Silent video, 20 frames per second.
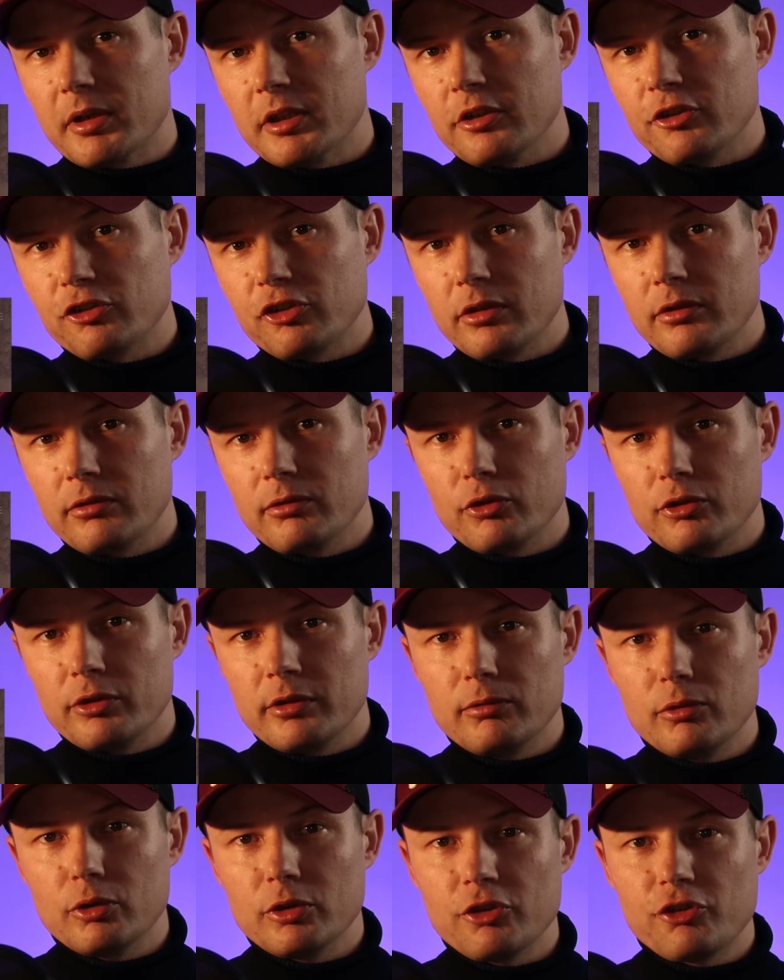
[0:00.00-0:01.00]
продолжают
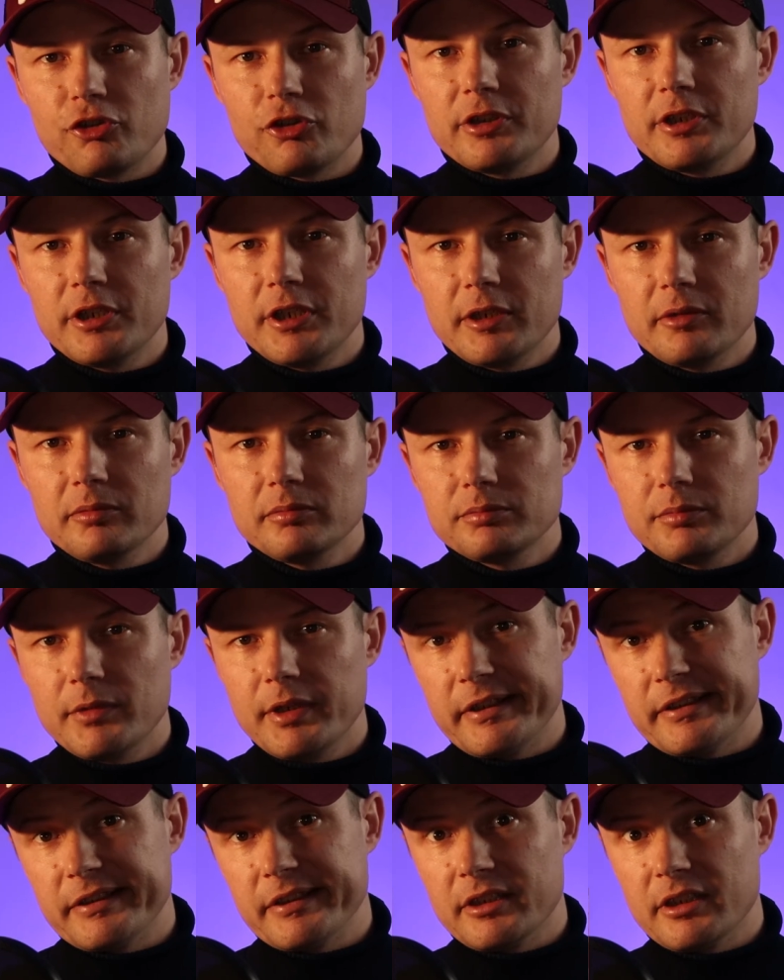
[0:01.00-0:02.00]
«Звездные войны 4», и
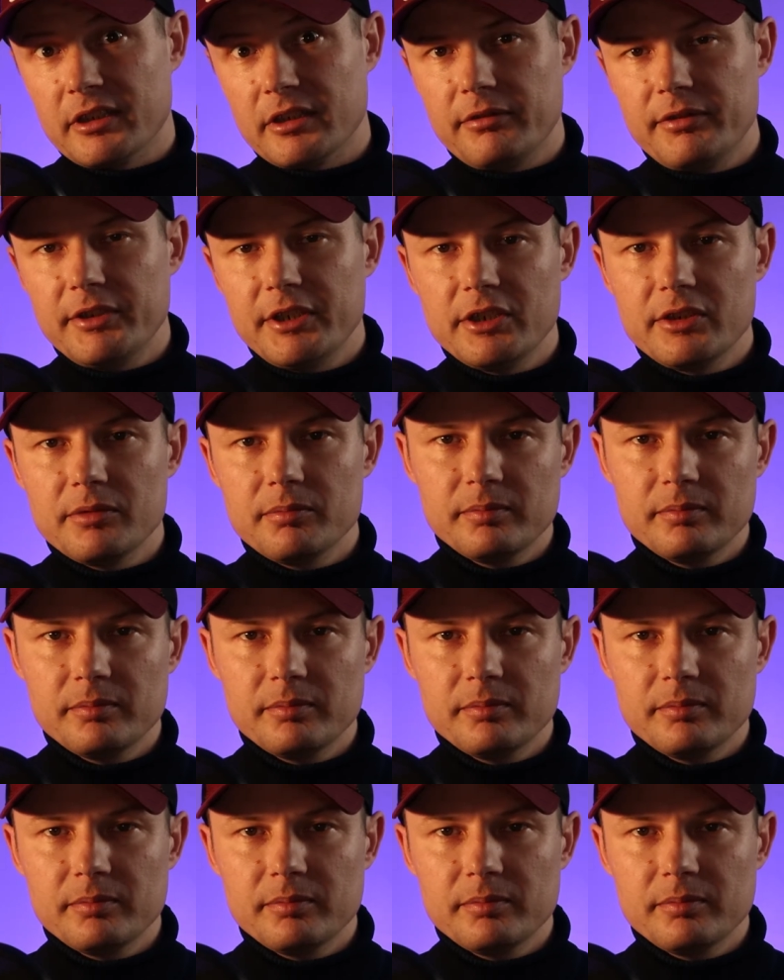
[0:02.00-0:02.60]
это надо видеть.